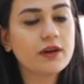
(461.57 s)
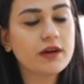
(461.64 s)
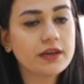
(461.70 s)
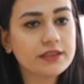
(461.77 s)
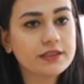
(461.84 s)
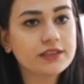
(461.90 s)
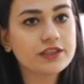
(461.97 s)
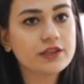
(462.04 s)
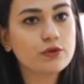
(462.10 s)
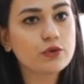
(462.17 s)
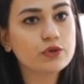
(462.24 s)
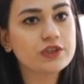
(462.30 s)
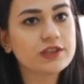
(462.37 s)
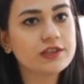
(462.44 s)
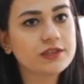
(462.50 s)
Ayrıca
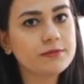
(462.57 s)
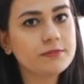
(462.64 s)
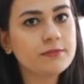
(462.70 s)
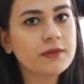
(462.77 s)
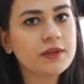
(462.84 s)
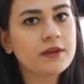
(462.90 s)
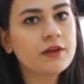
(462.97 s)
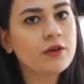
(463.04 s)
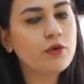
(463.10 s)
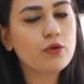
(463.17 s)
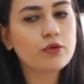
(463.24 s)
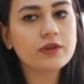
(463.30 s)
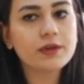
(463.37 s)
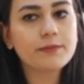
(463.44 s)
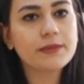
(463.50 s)
hocalarım,
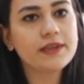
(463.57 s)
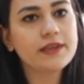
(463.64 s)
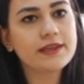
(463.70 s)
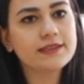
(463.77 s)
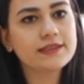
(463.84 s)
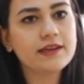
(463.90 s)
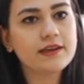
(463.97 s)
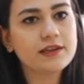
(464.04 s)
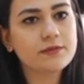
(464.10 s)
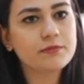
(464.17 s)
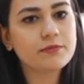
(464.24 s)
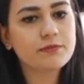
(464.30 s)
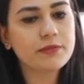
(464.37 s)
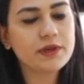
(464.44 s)
onlara minnettarım.